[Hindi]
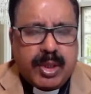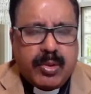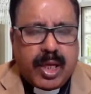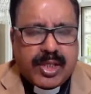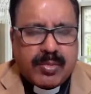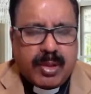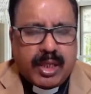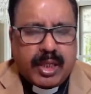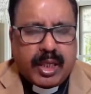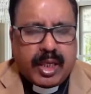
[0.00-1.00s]
जमीन व
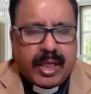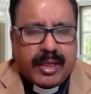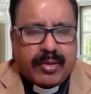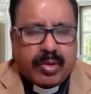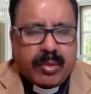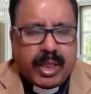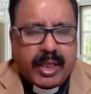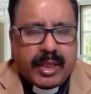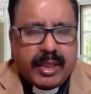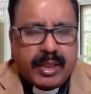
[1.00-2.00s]
आसमान के खालिक और
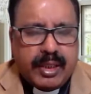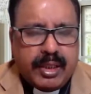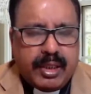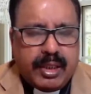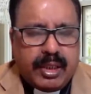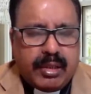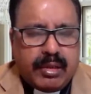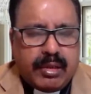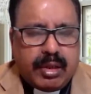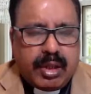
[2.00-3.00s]
मालिक
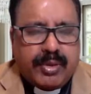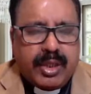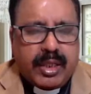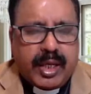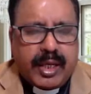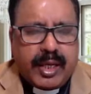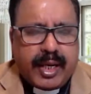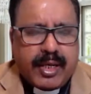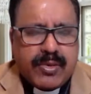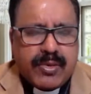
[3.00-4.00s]
हम दिल की
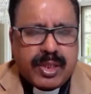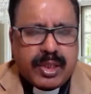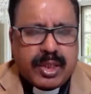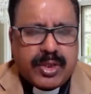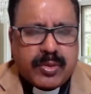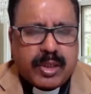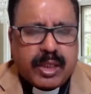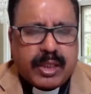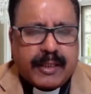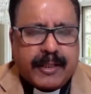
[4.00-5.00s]
गहराइयों से तेरा
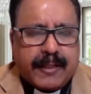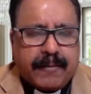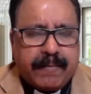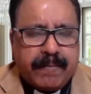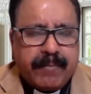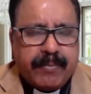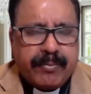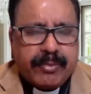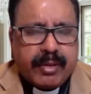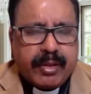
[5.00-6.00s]
शुक्र करते हैं
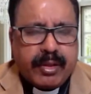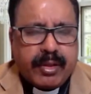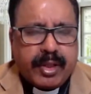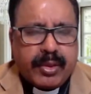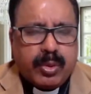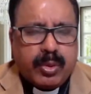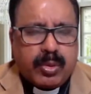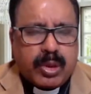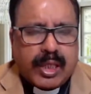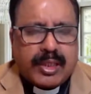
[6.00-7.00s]
कि तू
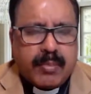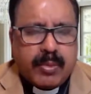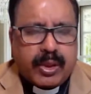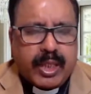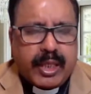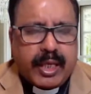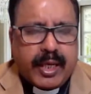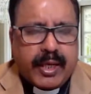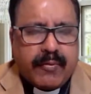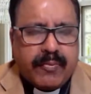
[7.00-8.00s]
कादर
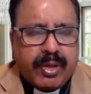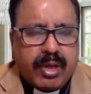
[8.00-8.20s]
मुतलिक है